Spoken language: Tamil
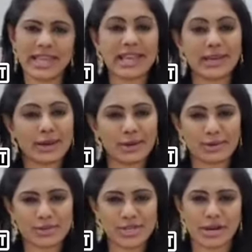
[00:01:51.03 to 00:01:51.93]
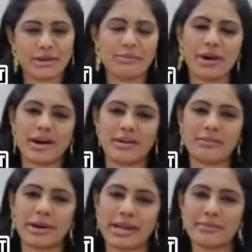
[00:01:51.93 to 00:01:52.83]
எங்கிட்ட இன்னும் கொஞ்சம் அன்பாக
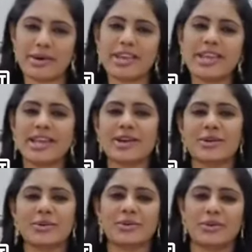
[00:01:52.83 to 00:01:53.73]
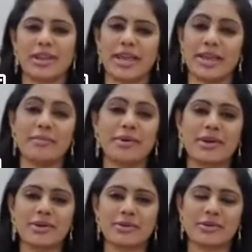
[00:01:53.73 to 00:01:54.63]
பழைய மாதிரி இருக்கணும் நான் என்ன
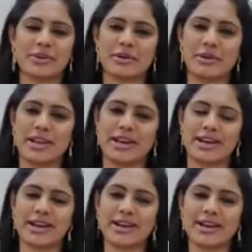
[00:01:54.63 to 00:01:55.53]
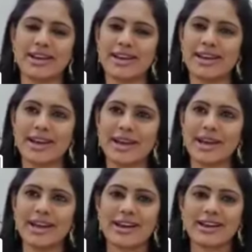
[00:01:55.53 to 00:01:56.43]
பண்ணணும் அப்படின்னாங்க
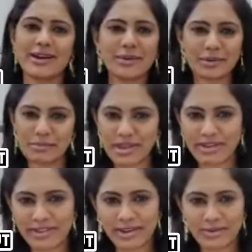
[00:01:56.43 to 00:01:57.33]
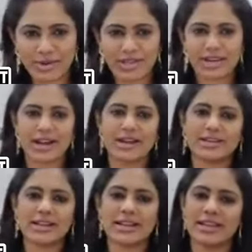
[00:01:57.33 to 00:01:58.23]
உண்மையாகவே குடிக்கிற
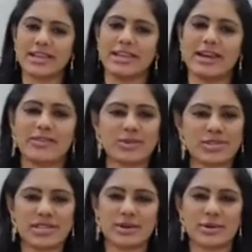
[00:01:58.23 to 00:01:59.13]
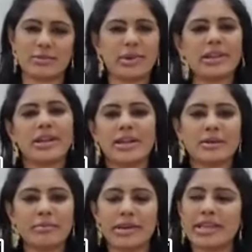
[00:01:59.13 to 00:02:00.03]
ஆண்களை அவ்வளோ சீக்கிரம் பெண்களுக்கு
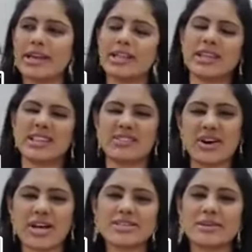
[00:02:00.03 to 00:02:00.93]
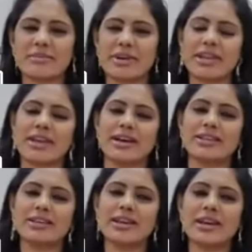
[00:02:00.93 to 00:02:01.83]
பிடிக்காது அந்த வாசம் பிடிக்காது
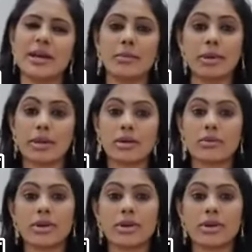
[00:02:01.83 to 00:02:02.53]
பெண்கள்